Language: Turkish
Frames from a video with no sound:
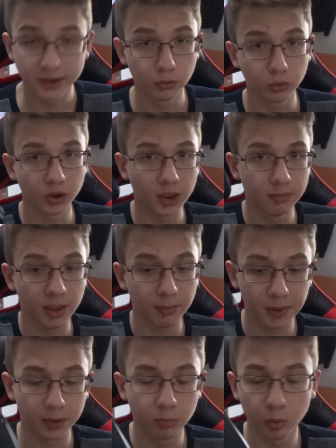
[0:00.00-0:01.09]
Eski kullandığım
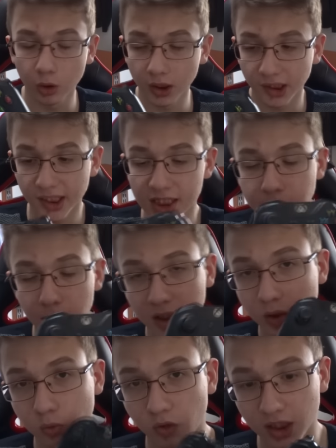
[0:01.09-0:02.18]
gamepad bu e,
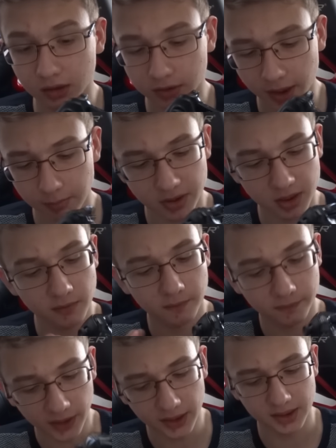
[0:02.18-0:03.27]
Xbox One
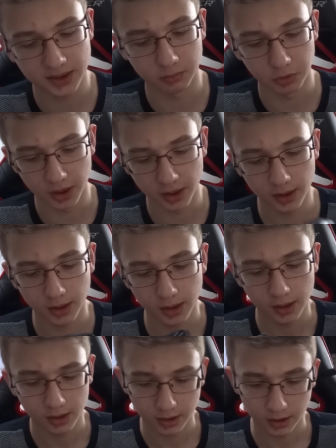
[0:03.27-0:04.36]
gamepad'inin wireless modeli.
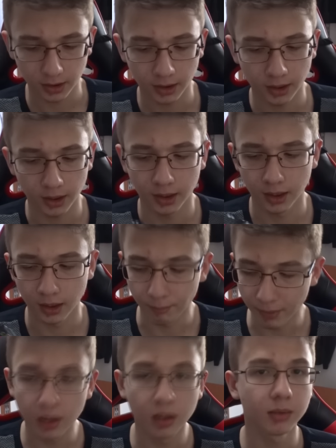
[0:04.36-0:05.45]
Ee,
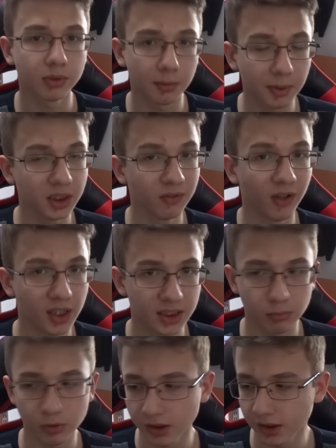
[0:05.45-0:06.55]
ben aldığım zaman iyi
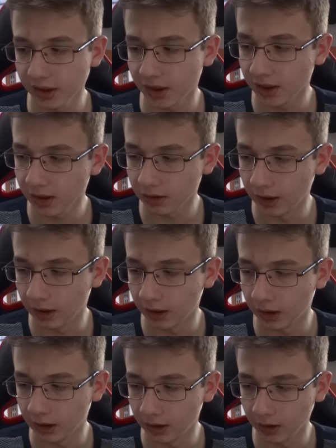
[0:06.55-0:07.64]
wireless modeli değildi. Ee,
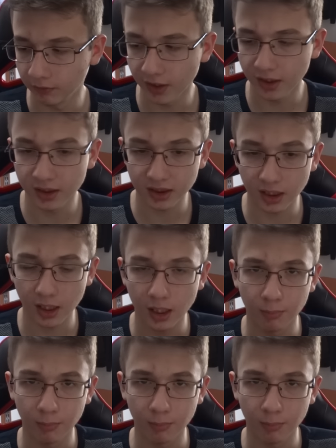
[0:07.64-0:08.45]
wireless